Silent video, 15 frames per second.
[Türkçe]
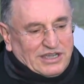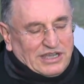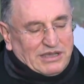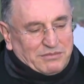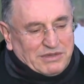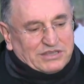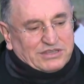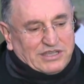
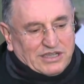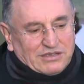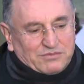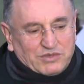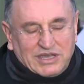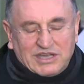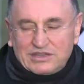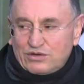Ama
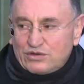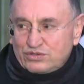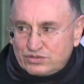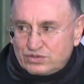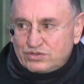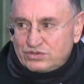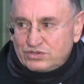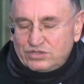takım daha da
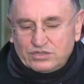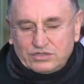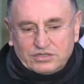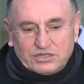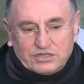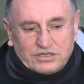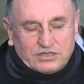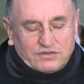oturdu.
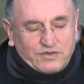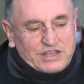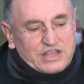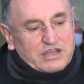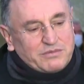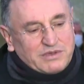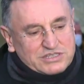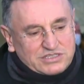E,
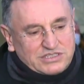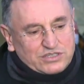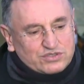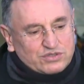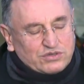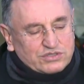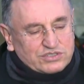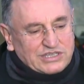Fenerbahçe'de
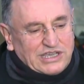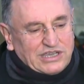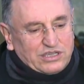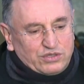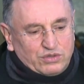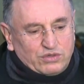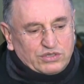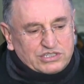çok
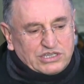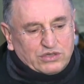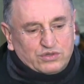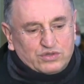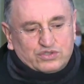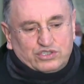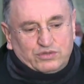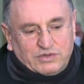saygı
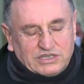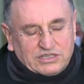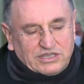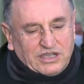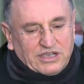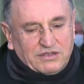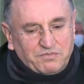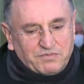duyulacak güçlü bir
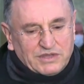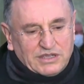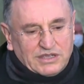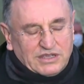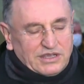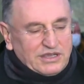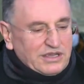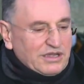takım.
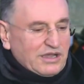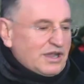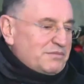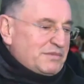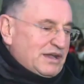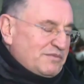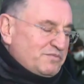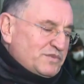
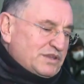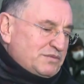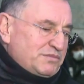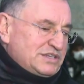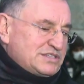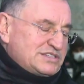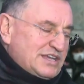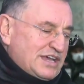Ama
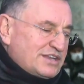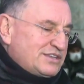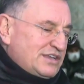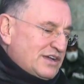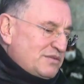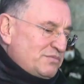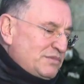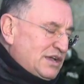biz her
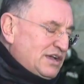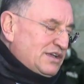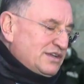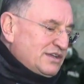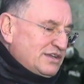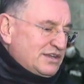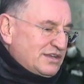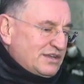takımda
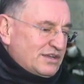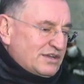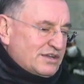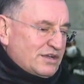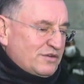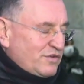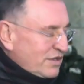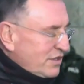e,
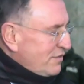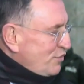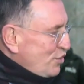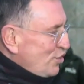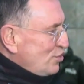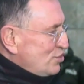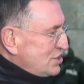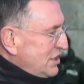kafa
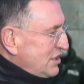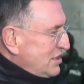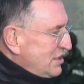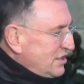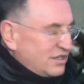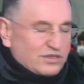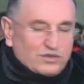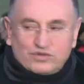kafa yönecek
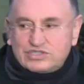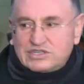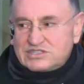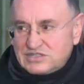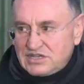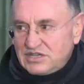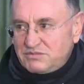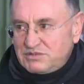e, güce
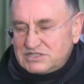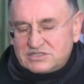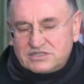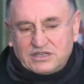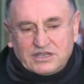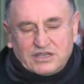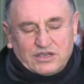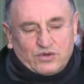sahibiz.
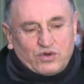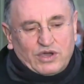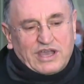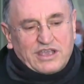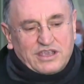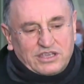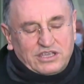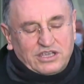Bu
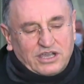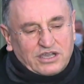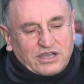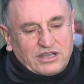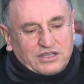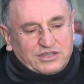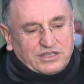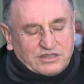ahengi
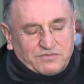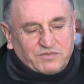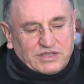yakaladık.